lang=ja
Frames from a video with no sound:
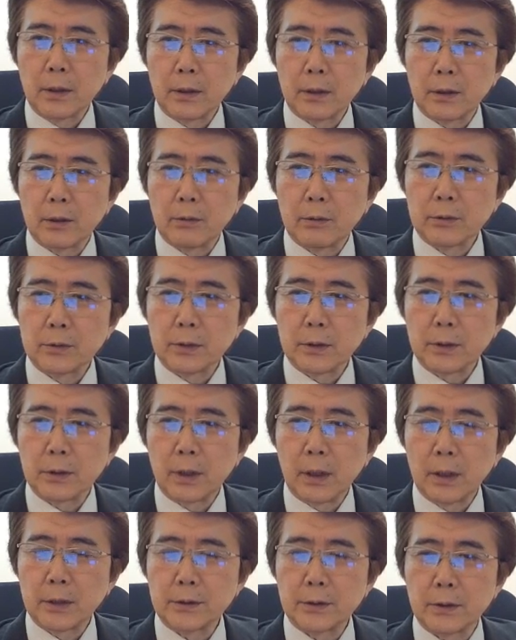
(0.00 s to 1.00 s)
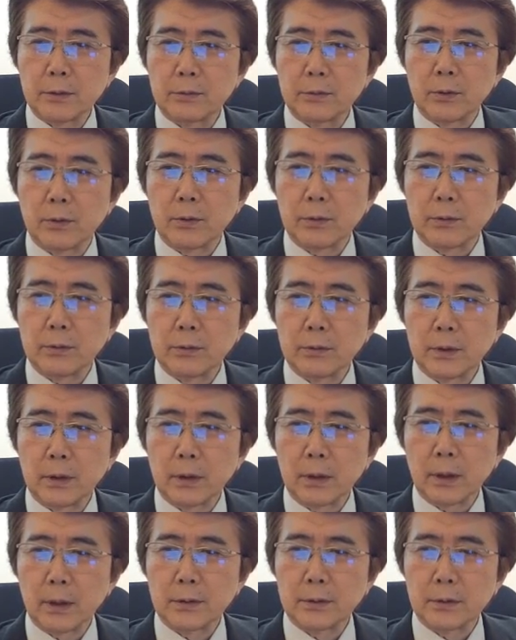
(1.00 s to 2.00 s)
何かを乗せて流していくという
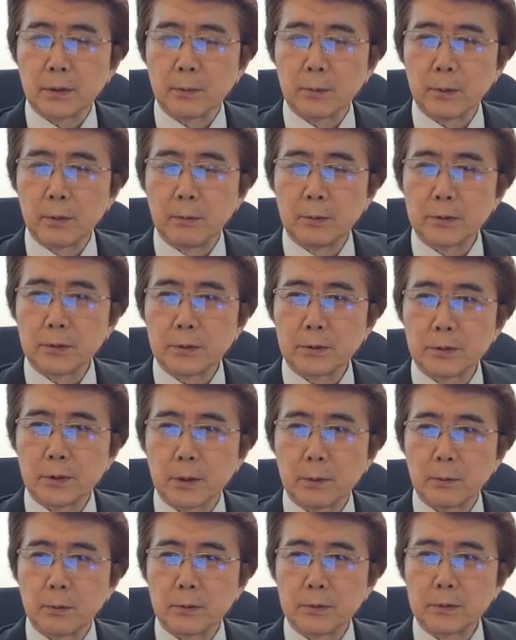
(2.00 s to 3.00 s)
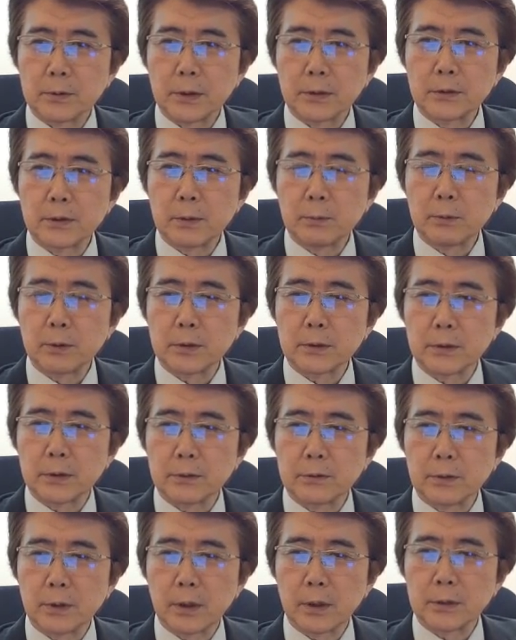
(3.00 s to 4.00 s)
ふうな感じが面白いですけども、雑念もで
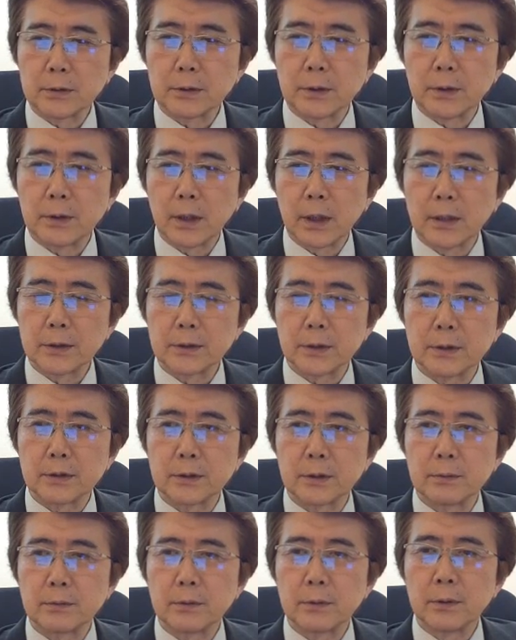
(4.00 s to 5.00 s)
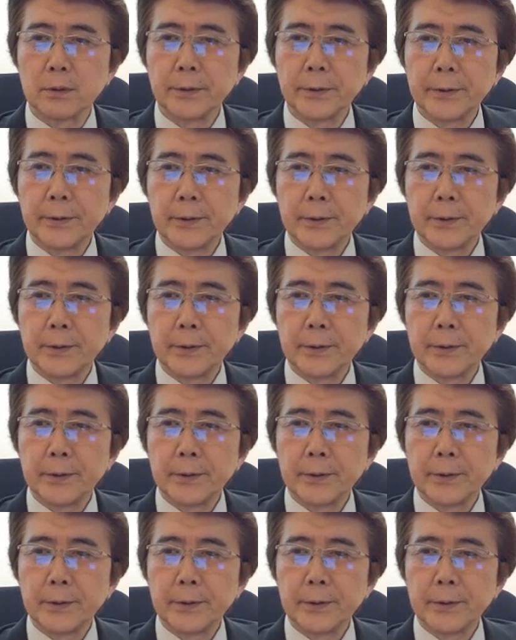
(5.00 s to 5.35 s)
すねそんな感じで流しちゃっちゃうと。